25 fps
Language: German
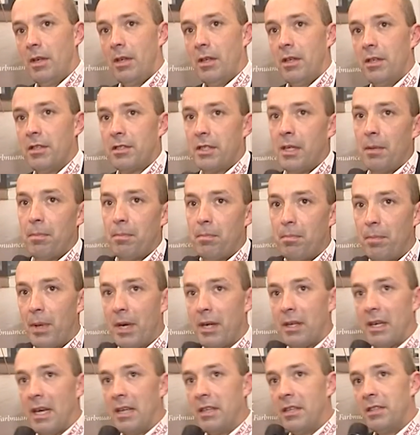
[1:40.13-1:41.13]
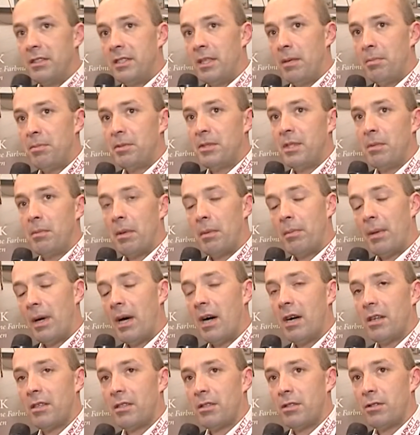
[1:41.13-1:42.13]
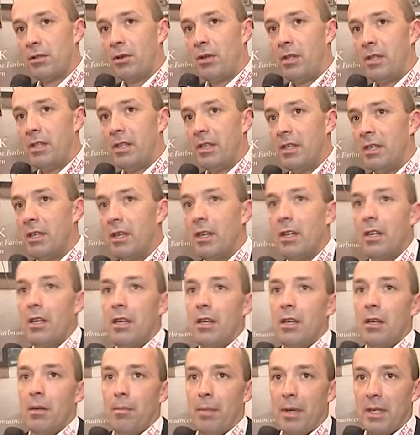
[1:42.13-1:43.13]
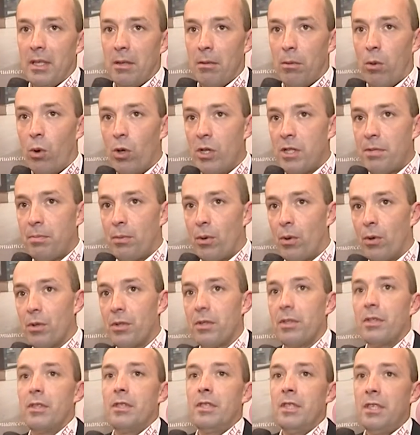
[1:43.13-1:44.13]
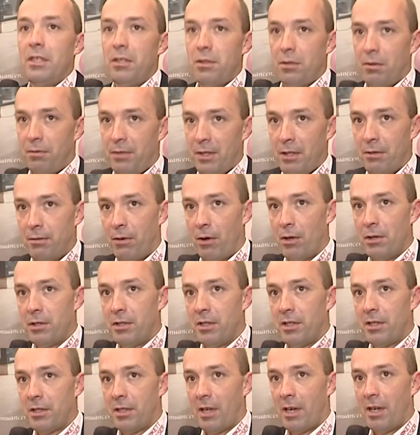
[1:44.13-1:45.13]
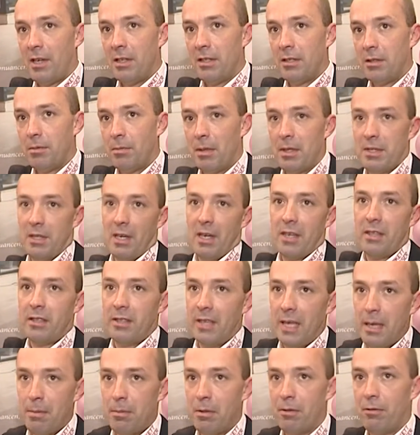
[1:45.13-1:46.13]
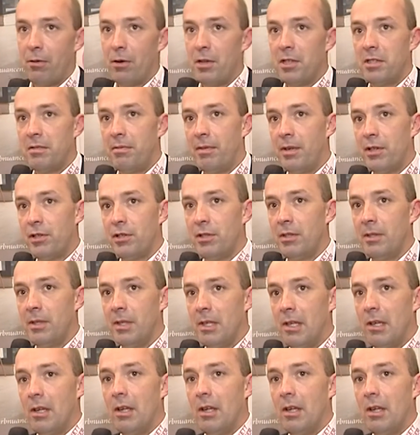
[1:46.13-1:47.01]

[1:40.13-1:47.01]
Es gibt ein paar kleine Tipps, die man beachten sollte. Bei einem Holzboden nicht zu so viel Feuchtigkeit, man sagt nebelfeucht wischen.